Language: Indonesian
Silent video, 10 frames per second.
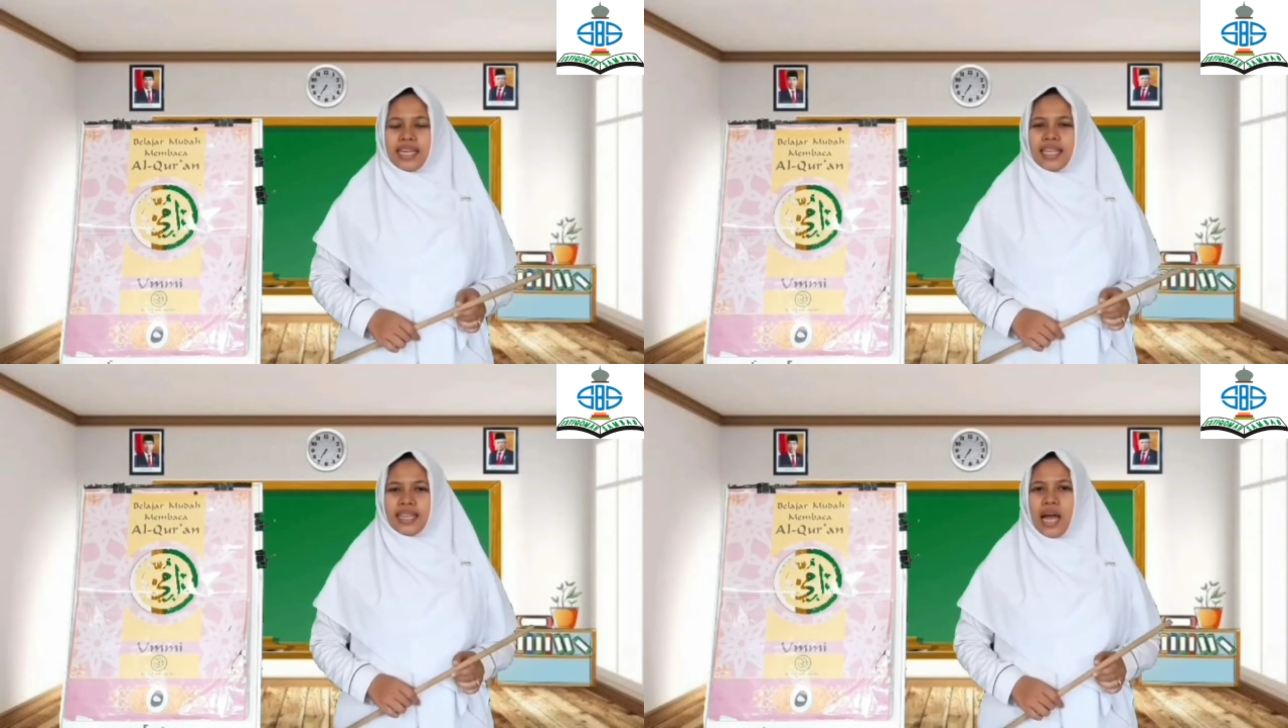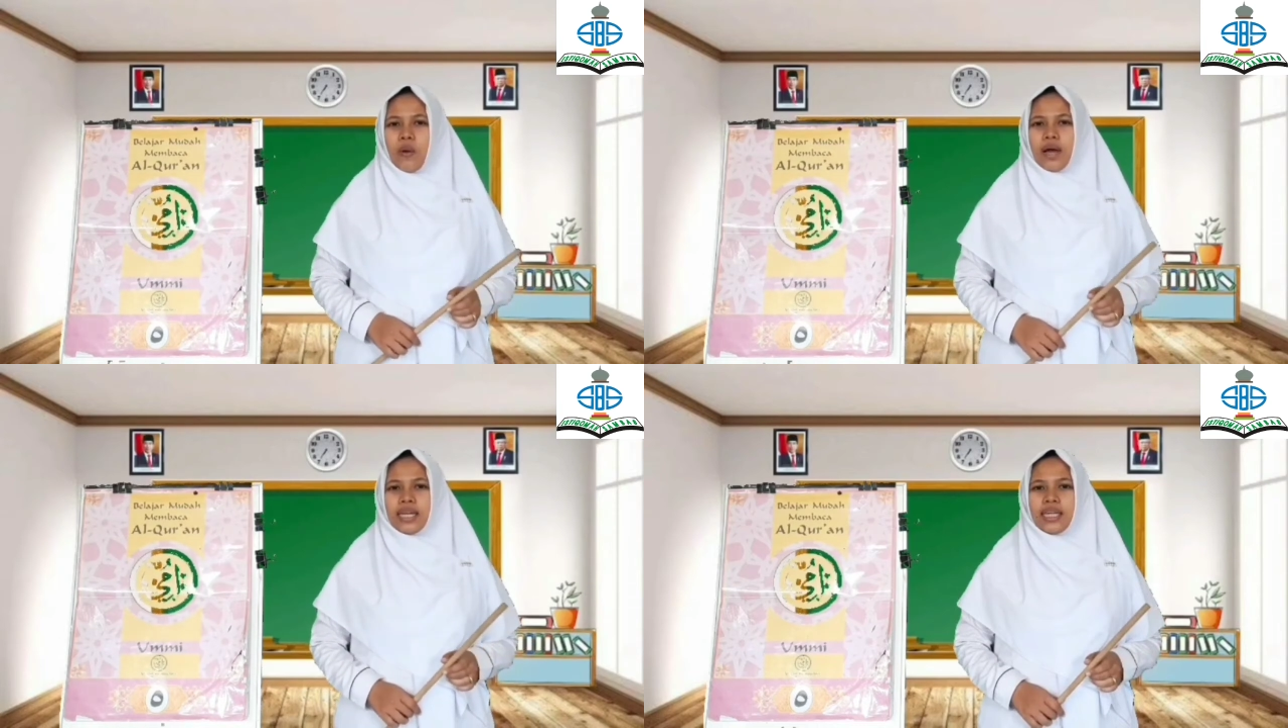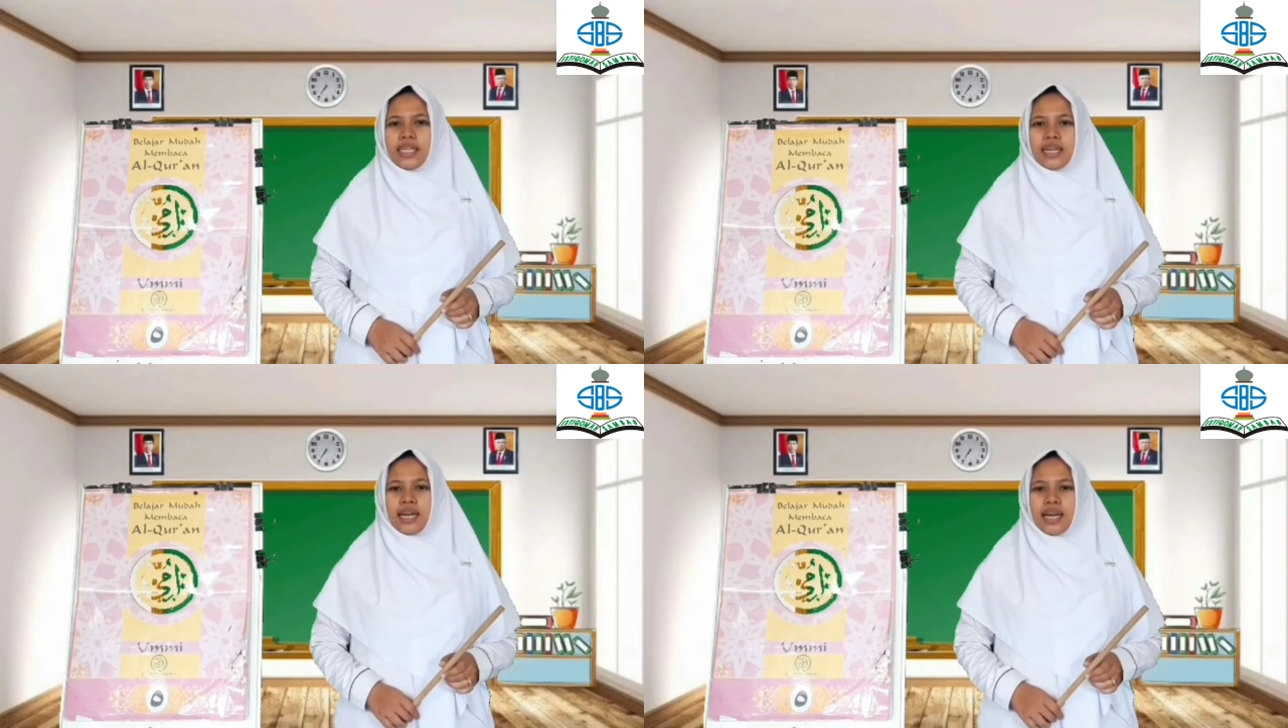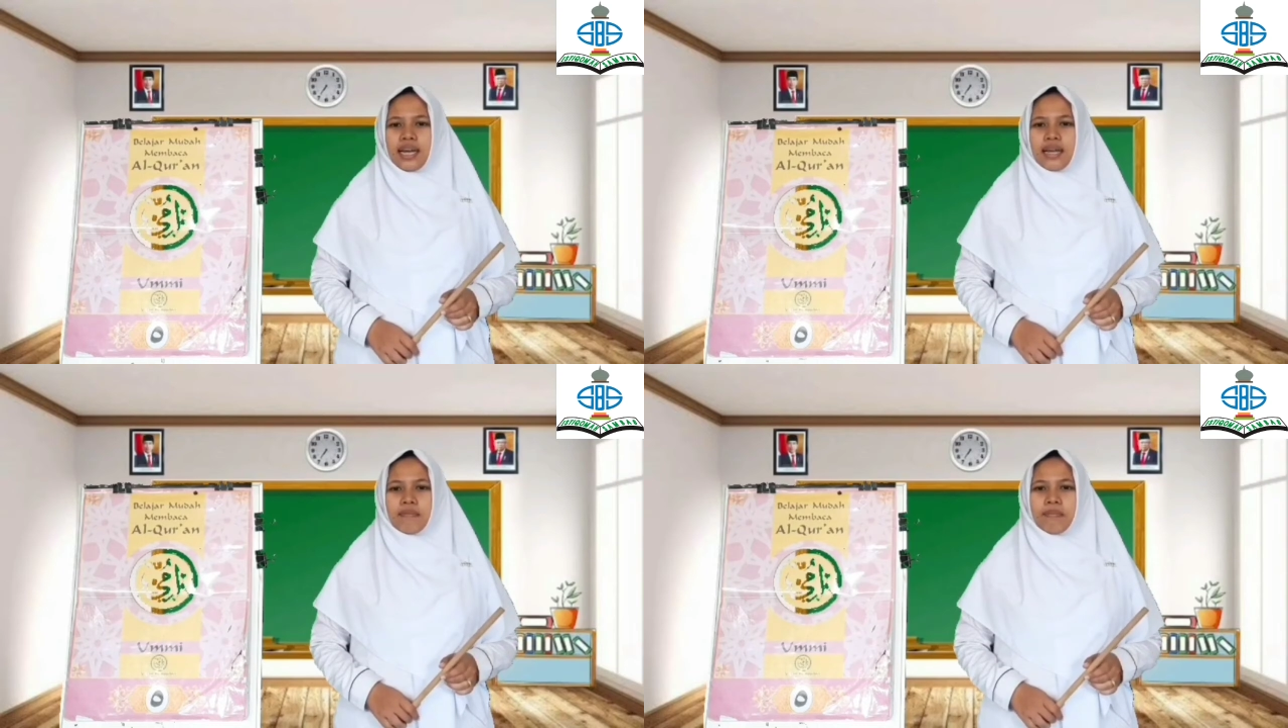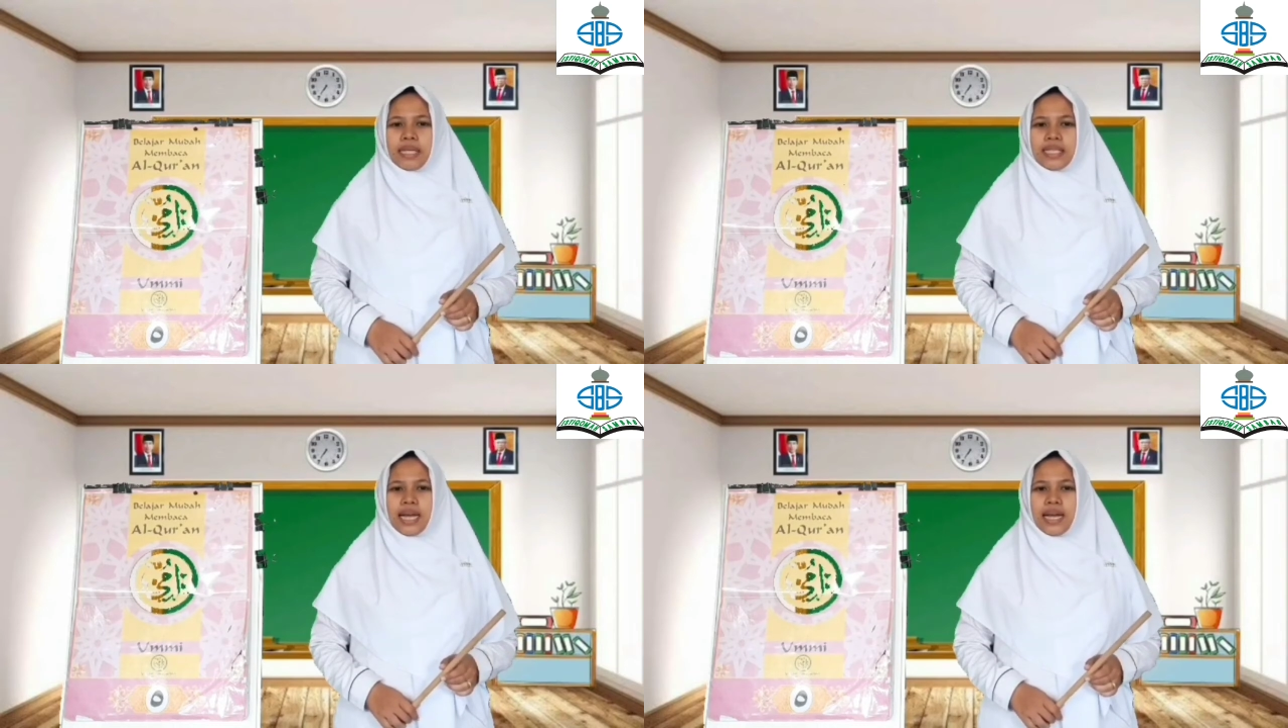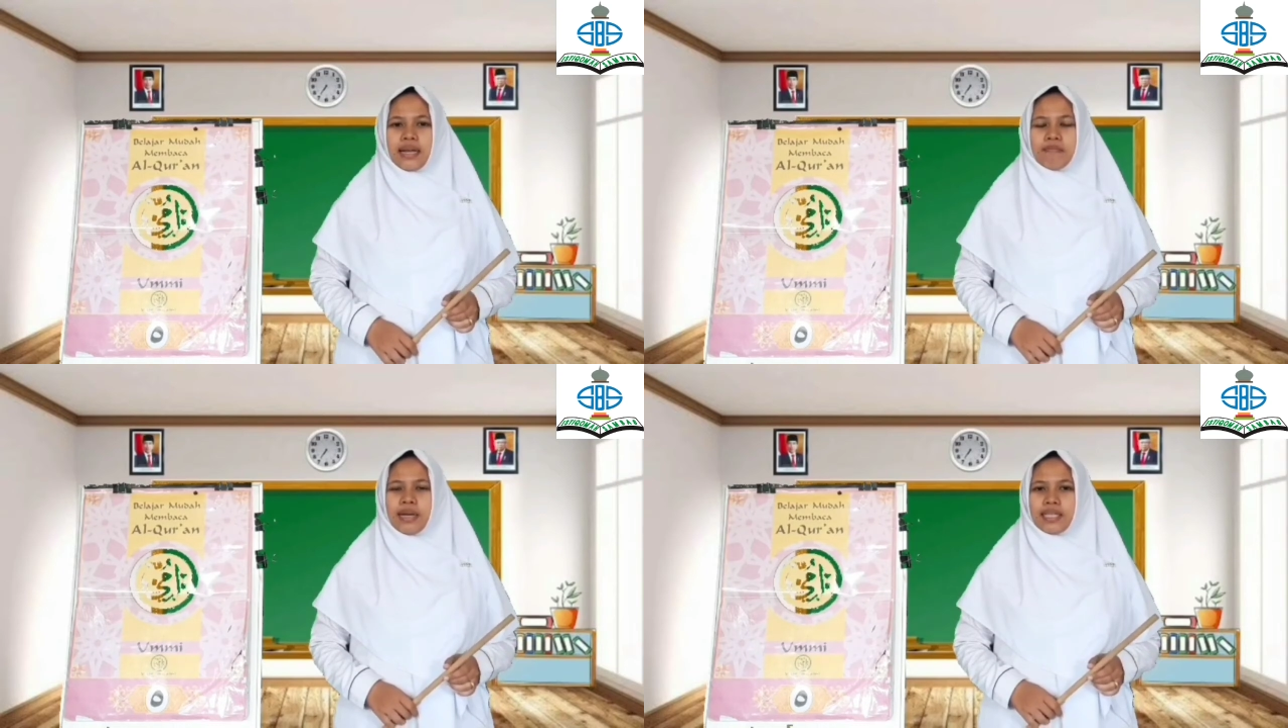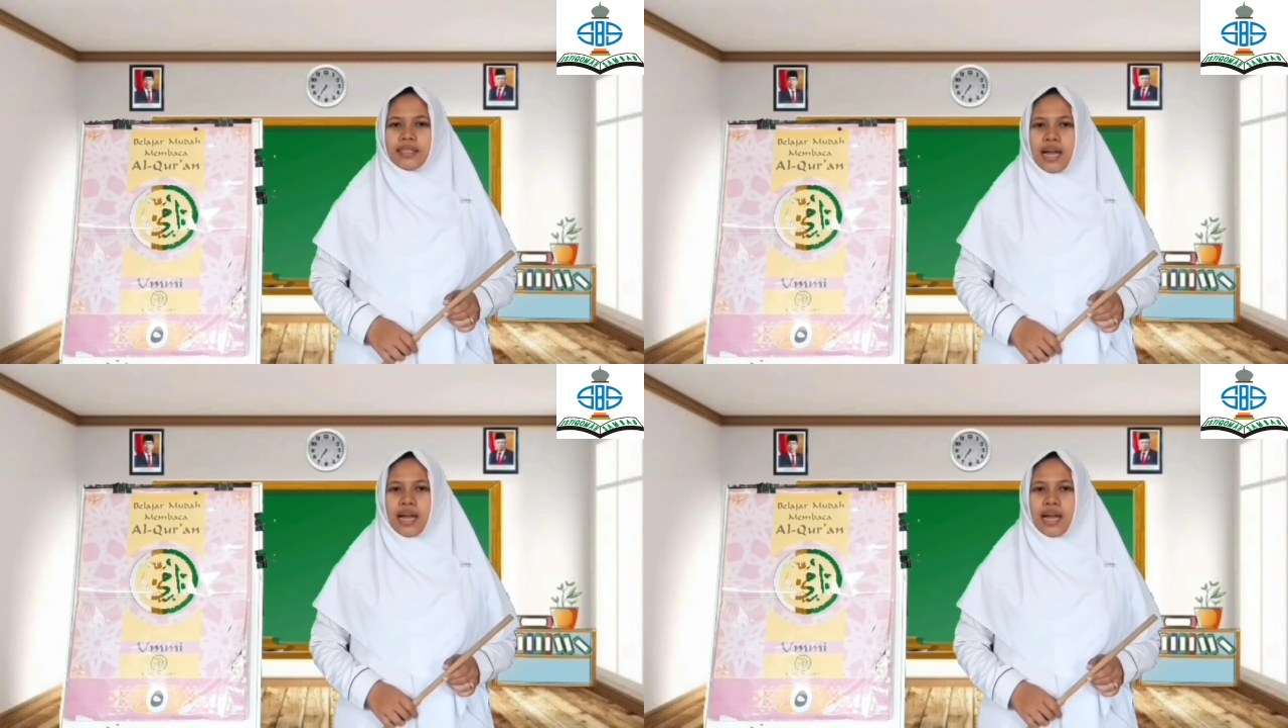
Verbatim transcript: Kita awali dengan bacaan bas